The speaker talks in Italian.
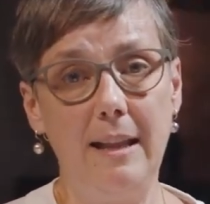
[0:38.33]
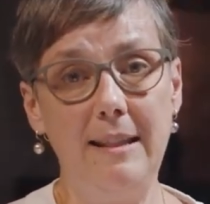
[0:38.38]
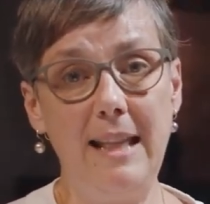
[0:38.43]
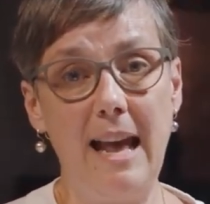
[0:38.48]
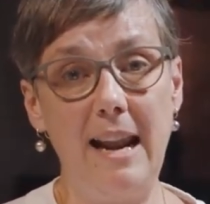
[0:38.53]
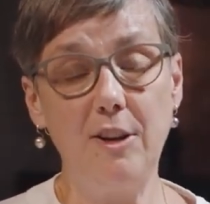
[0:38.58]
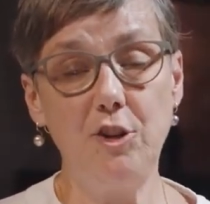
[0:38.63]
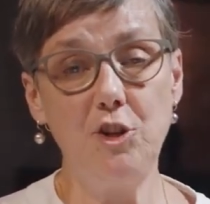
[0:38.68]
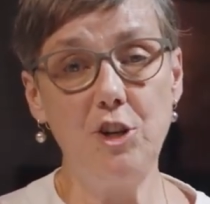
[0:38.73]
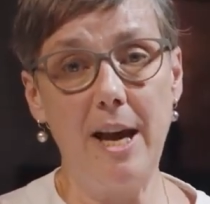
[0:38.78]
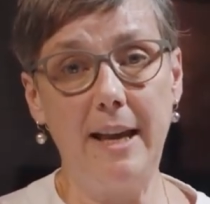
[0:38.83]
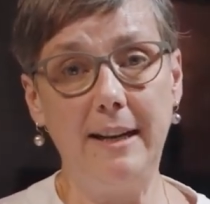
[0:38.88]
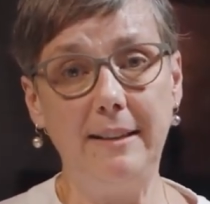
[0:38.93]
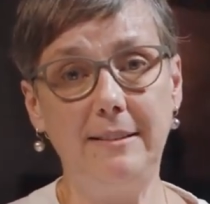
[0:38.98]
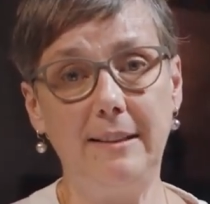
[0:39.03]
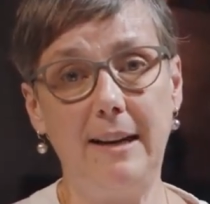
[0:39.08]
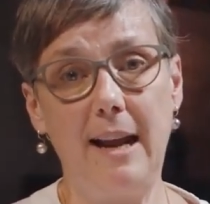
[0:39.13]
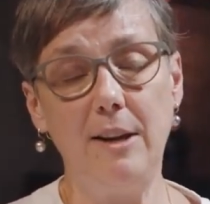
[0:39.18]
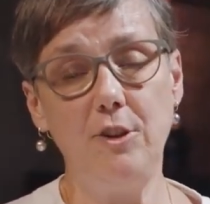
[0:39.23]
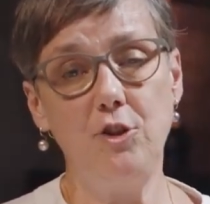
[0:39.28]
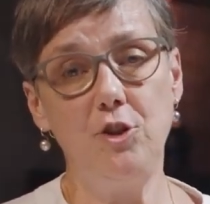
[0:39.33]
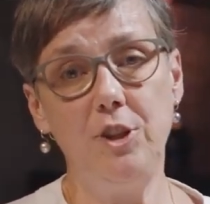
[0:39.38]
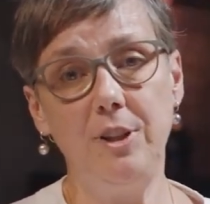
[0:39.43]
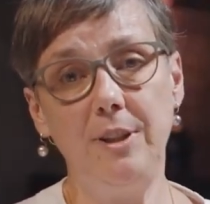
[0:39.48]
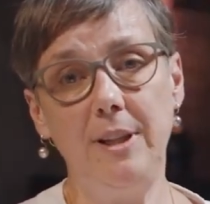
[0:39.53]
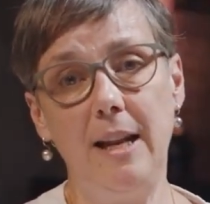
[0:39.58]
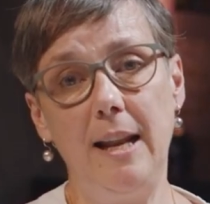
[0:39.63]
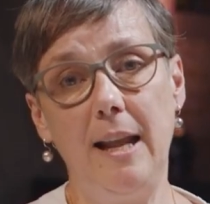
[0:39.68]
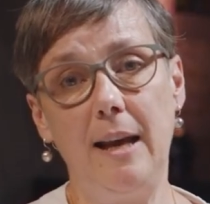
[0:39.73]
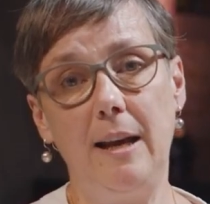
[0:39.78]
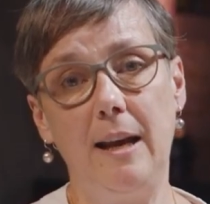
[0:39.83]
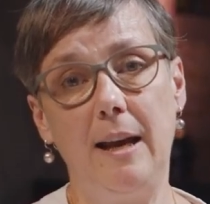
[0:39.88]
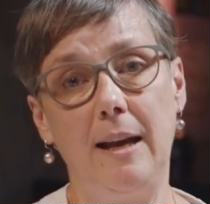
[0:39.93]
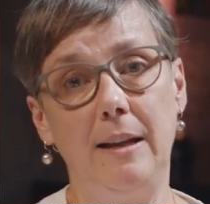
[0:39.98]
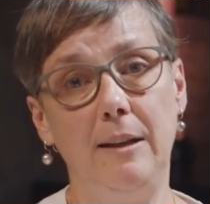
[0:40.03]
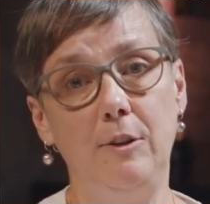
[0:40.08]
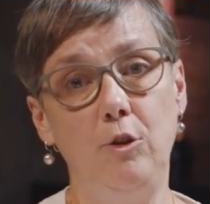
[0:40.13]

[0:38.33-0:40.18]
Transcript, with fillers: da lasciare tracce nella